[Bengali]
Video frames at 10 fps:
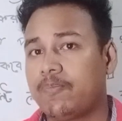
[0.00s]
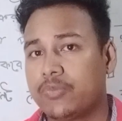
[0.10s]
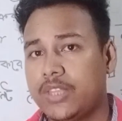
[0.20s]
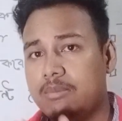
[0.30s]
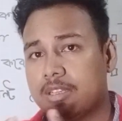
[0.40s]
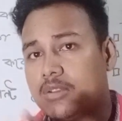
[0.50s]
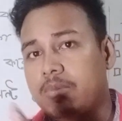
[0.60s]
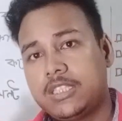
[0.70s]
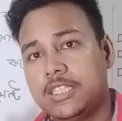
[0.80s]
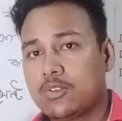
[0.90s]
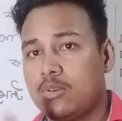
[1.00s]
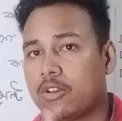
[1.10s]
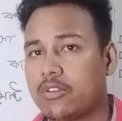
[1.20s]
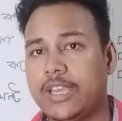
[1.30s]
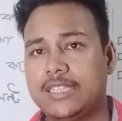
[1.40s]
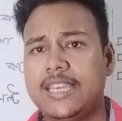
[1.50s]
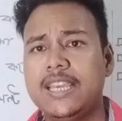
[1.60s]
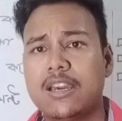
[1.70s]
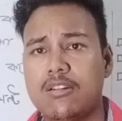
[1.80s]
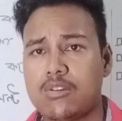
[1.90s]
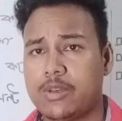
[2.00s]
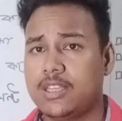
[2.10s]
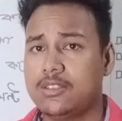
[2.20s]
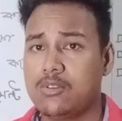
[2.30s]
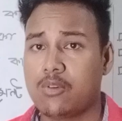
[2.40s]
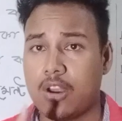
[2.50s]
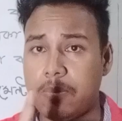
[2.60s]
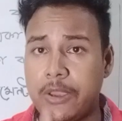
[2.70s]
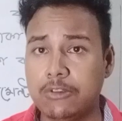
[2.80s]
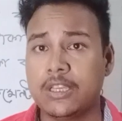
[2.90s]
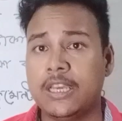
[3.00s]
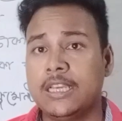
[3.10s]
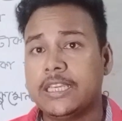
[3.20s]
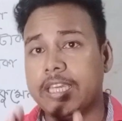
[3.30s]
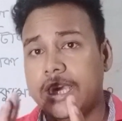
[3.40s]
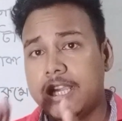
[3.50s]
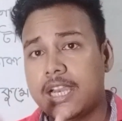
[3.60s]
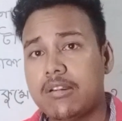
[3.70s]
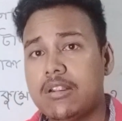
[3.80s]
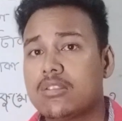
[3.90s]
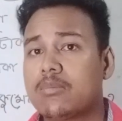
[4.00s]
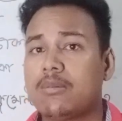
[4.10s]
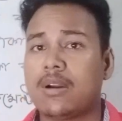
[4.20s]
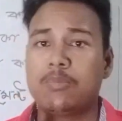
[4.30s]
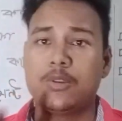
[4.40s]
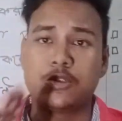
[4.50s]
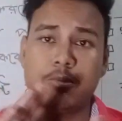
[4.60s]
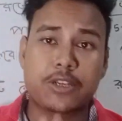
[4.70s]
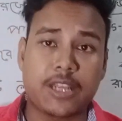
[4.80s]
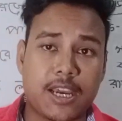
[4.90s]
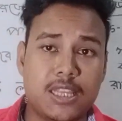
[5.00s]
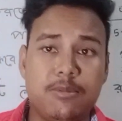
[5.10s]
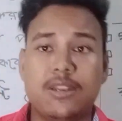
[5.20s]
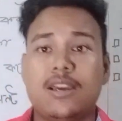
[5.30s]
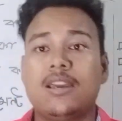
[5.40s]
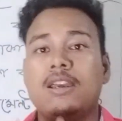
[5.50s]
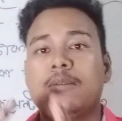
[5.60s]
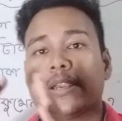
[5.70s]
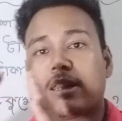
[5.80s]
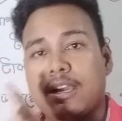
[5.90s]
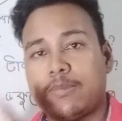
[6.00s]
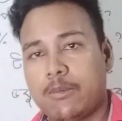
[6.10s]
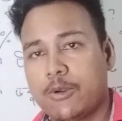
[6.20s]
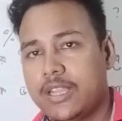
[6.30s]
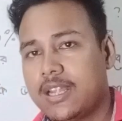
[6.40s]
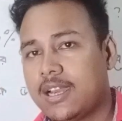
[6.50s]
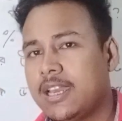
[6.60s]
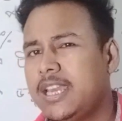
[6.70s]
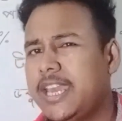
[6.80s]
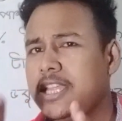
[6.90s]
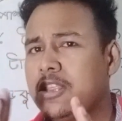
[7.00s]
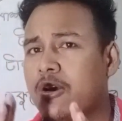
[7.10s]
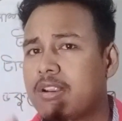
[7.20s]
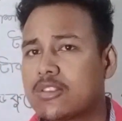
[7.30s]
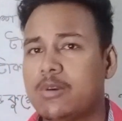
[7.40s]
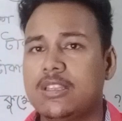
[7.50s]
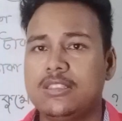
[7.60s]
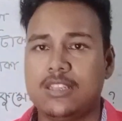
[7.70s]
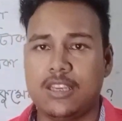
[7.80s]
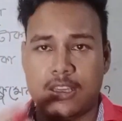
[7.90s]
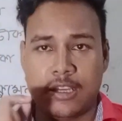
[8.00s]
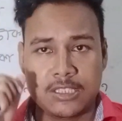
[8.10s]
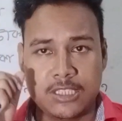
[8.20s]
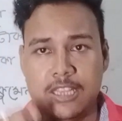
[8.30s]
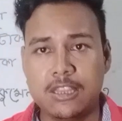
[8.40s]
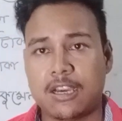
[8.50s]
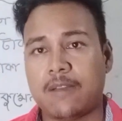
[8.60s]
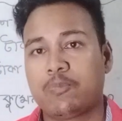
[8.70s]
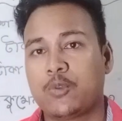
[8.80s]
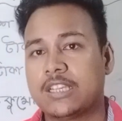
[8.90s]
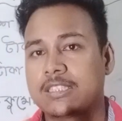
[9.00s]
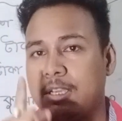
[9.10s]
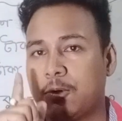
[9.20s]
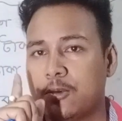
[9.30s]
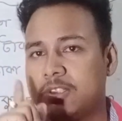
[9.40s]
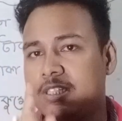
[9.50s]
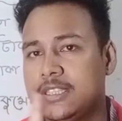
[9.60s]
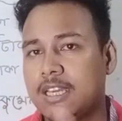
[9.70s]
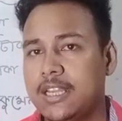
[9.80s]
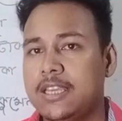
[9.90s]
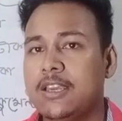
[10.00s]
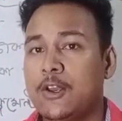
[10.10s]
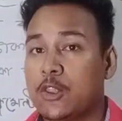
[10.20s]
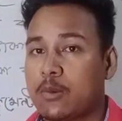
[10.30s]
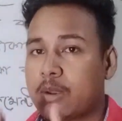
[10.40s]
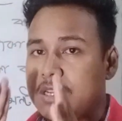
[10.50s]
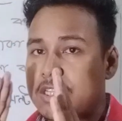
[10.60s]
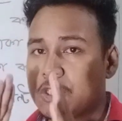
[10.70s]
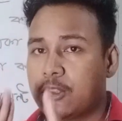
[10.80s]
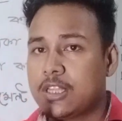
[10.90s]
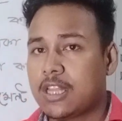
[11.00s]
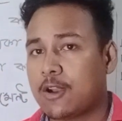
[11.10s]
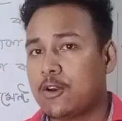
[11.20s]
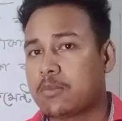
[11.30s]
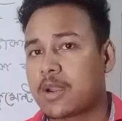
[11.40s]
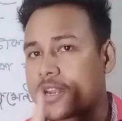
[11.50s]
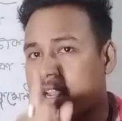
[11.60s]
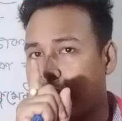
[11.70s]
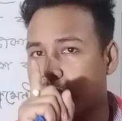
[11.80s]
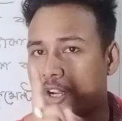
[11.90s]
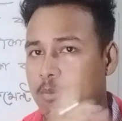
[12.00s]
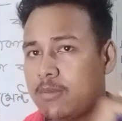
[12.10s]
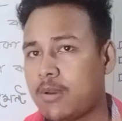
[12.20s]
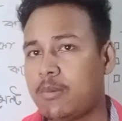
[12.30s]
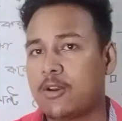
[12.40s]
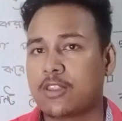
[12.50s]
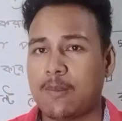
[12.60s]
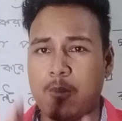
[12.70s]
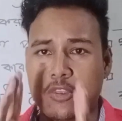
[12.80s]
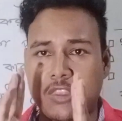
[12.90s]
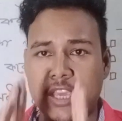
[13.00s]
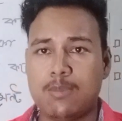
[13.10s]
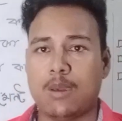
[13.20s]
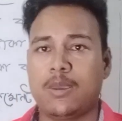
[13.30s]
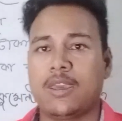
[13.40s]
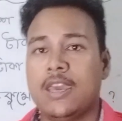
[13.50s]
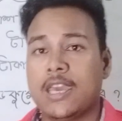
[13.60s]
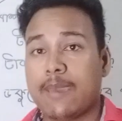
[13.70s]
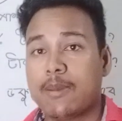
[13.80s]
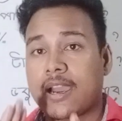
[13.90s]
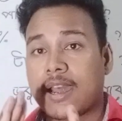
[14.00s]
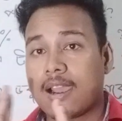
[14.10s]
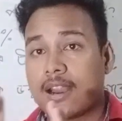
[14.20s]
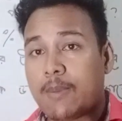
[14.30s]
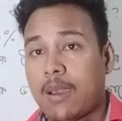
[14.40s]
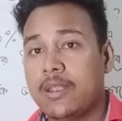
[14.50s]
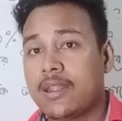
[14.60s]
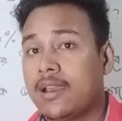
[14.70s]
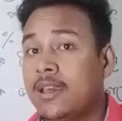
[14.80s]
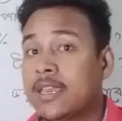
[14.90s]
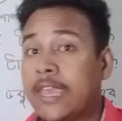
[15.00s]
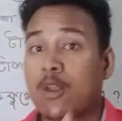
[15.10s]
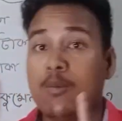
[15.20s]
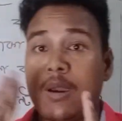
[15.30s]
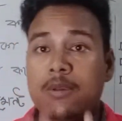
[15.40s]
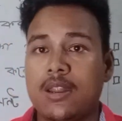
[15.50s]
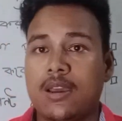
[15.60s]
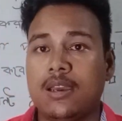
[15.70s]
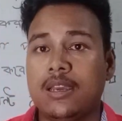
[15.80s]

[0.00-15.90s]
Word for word: তিন মাসের বেশি স্কুল বন্ধ হয়ে গেছে এই কারণে তোমাদের জন্য কনফিউজ এই কারণে তোমরা ভাবতেছো এবার টাকা দিবে না বা টাকা পাবো কি না এই ধরনের তোমাদের যে চিন্তা তো আজকে কোনো চিন্তা নেই তোমরা নিঃসন্দেহে থাকো তোমরা টাকা সবাই পাবে অর্থাৎ প্রত্যেকেই পাবে এবার কারা কারা পাবে না কেন পাবে না